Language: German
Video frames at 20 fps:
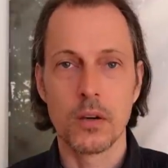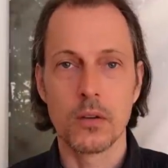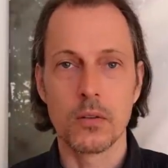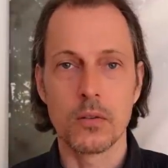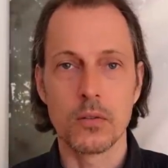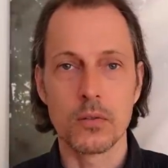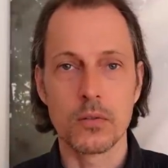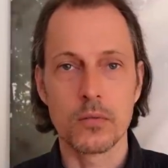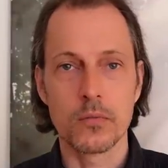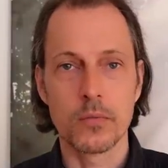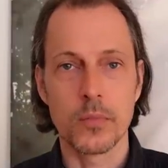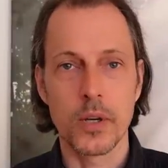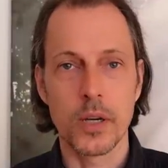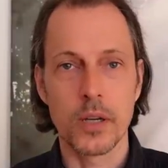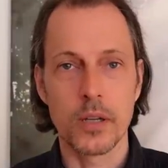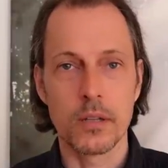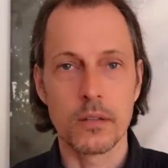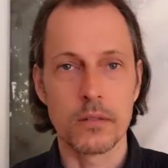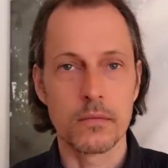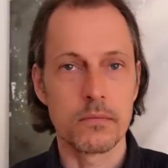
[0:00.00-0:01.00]
Und
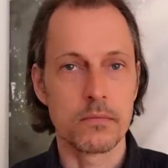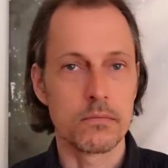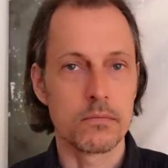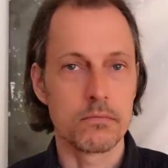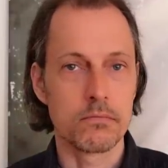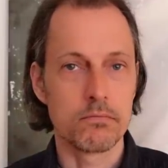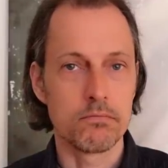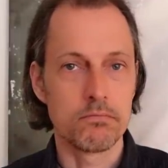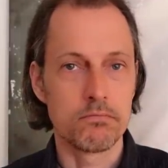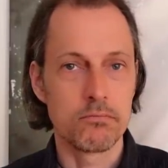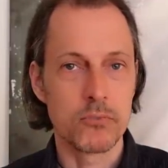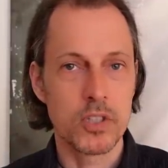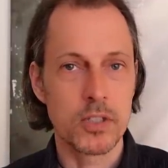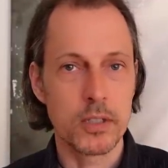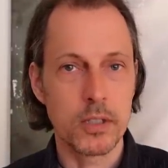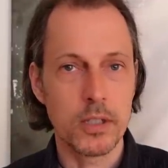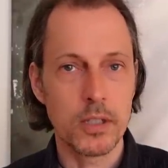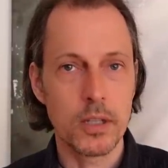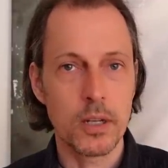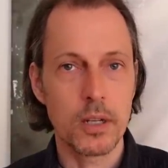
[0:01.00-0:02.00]
mein hm,
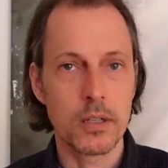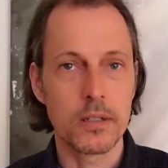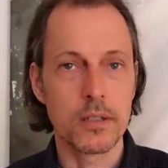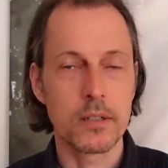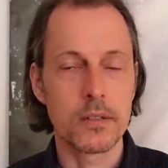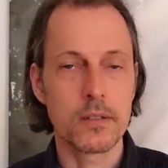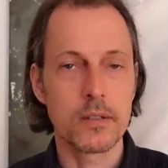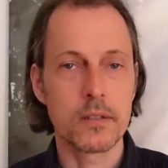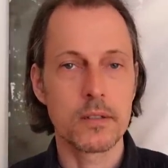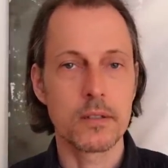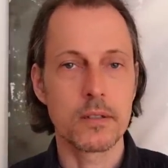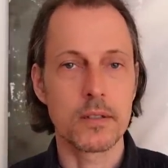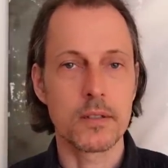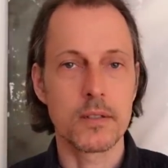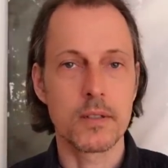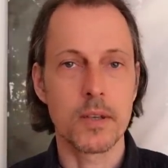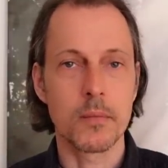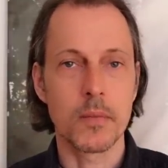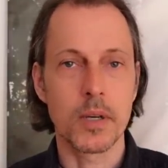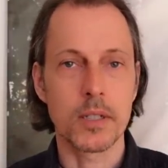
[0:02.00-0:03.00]
Ziel ist, das
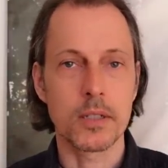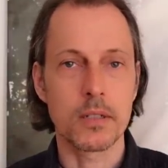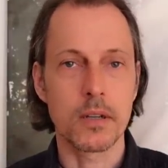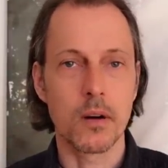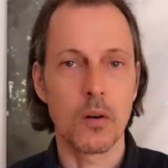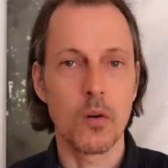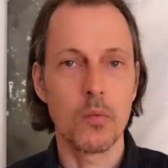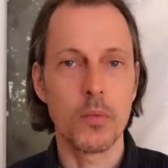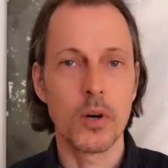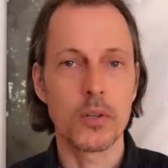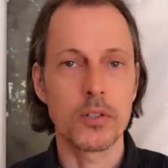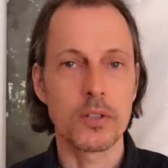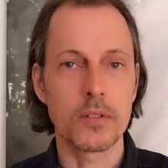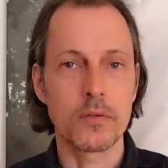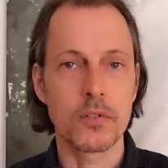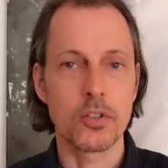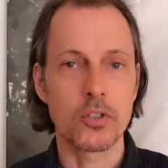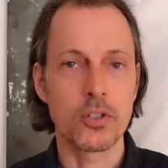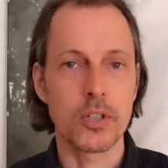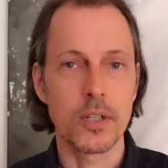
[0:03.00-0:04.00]
Thema Trauma und das
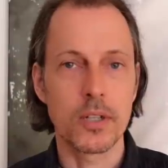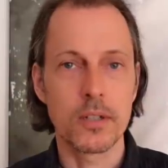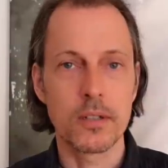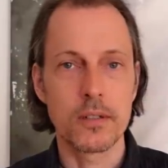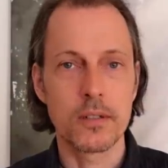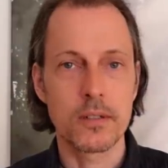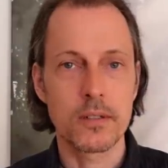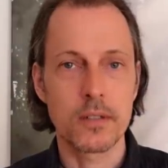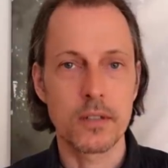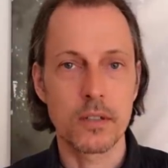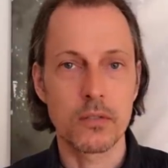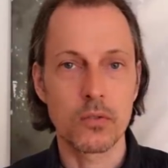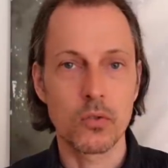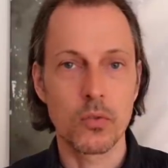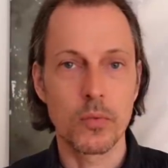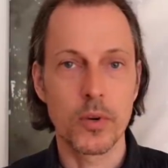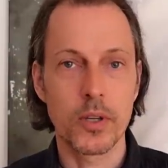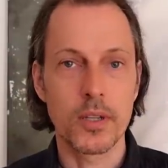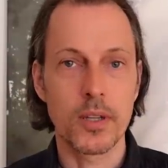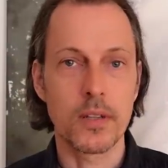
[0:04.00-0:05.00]
Verständnis
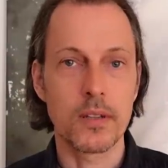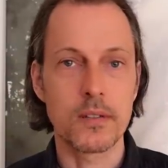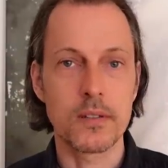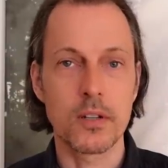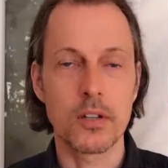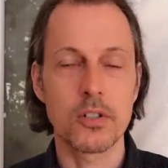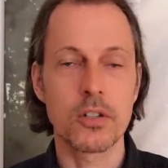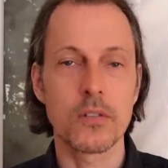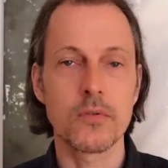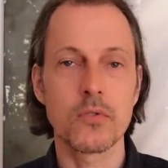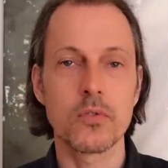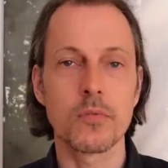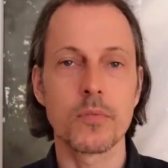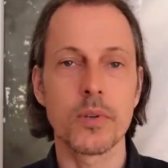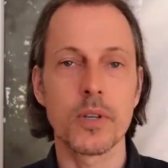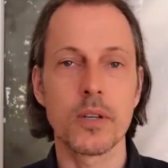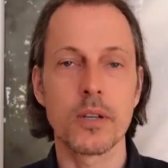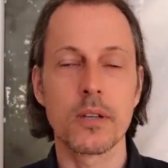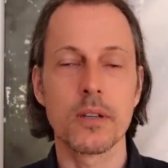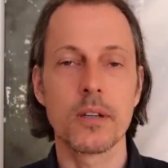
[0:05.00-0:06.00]
darüber in die Gesellschaft zu
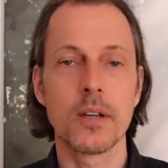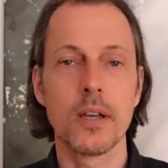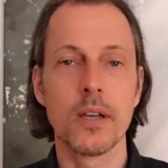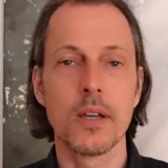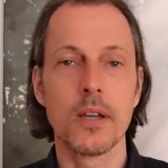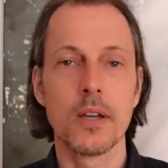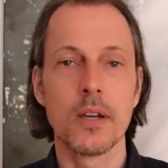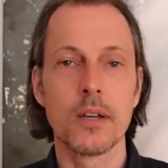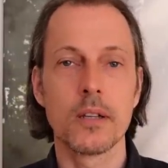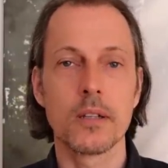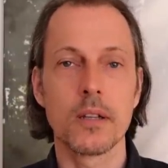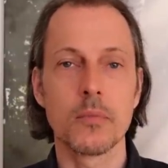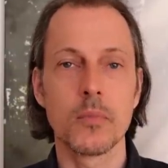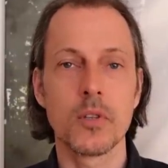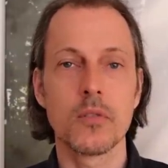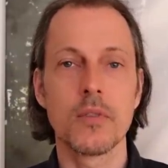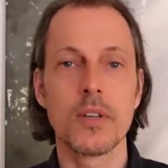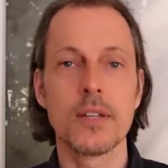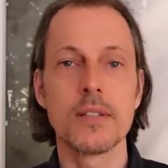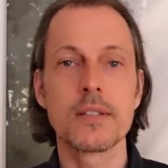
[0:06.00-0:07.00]
bringen,
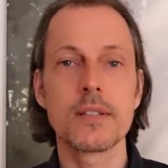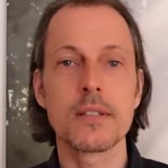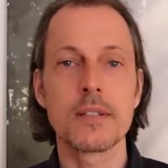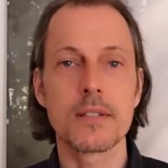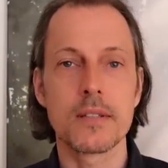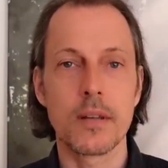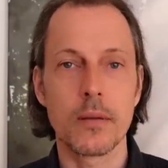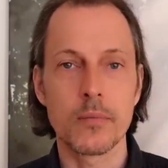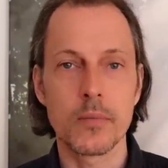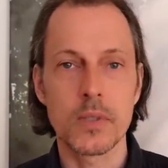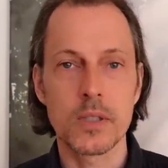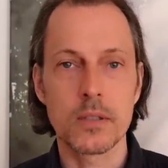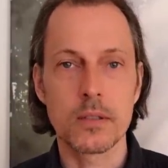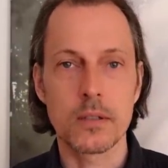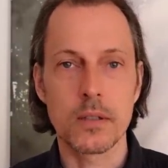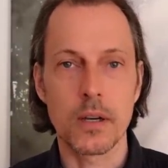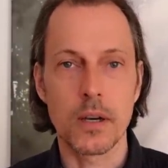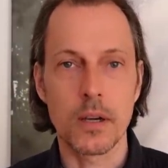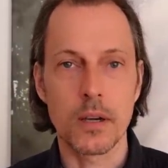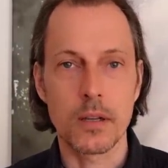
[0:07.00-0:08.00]
damit wir insgesamt
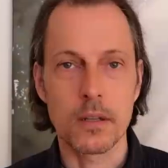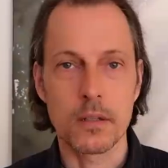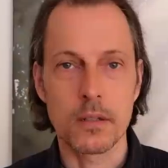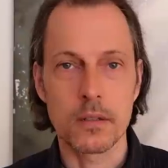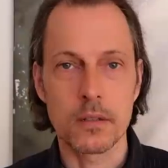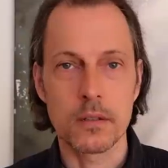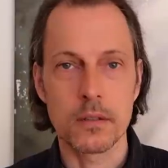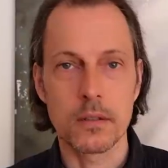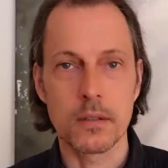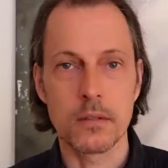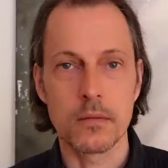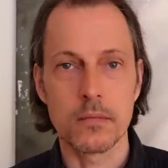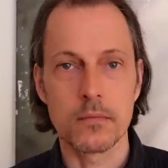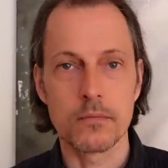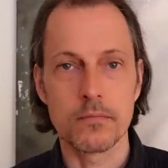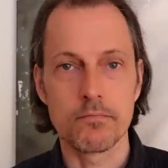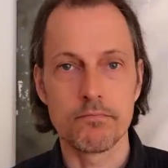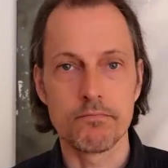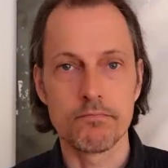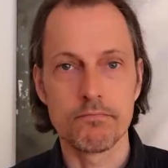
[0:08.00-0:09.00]
eine
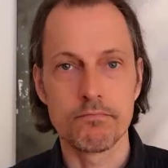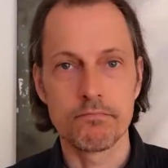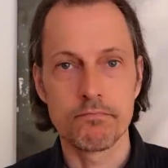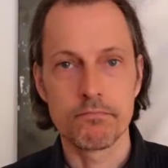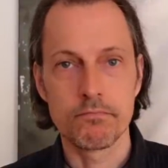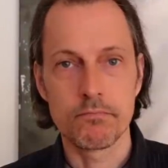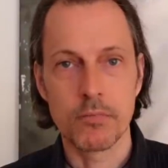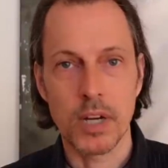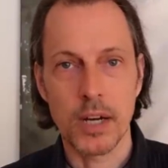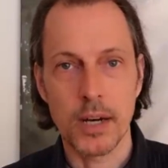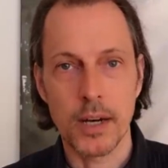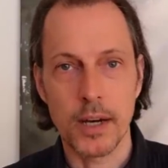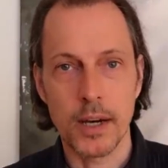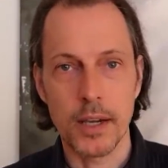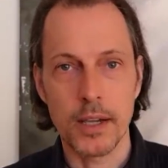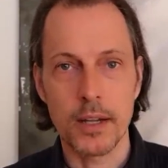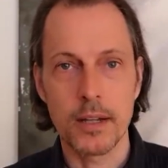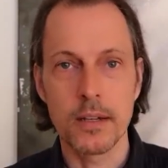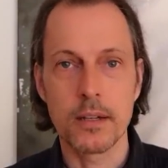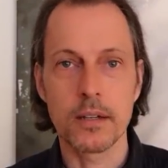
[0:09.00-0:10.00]
hm,
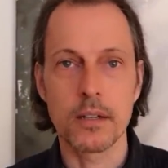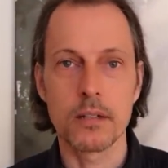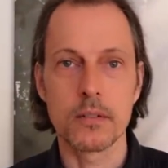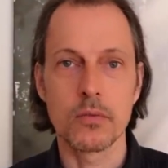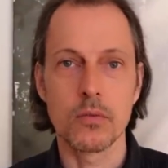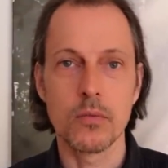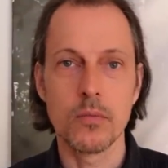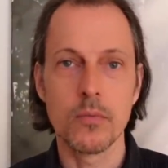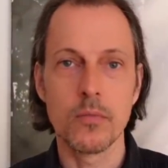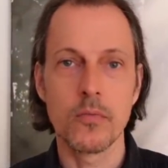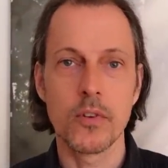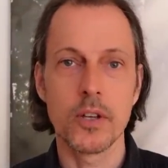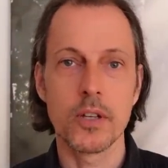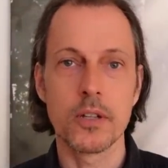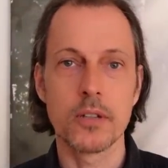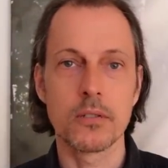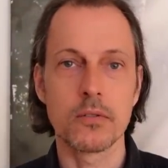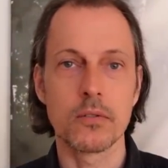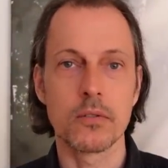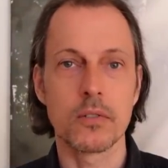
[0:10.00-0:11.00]
heilere
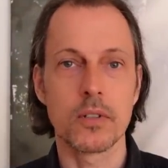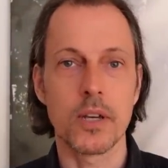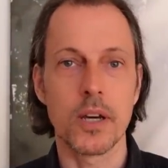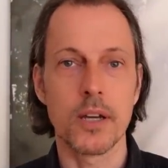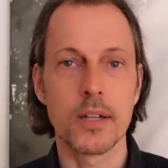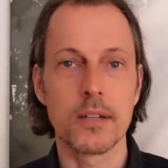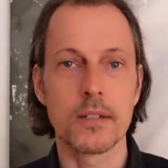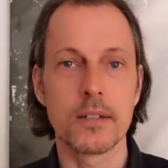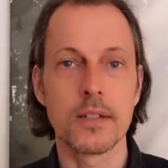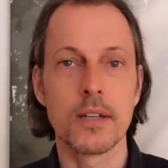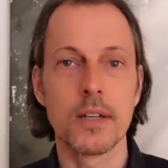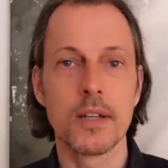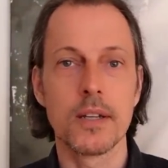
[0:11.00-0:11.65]
Umwelt und eine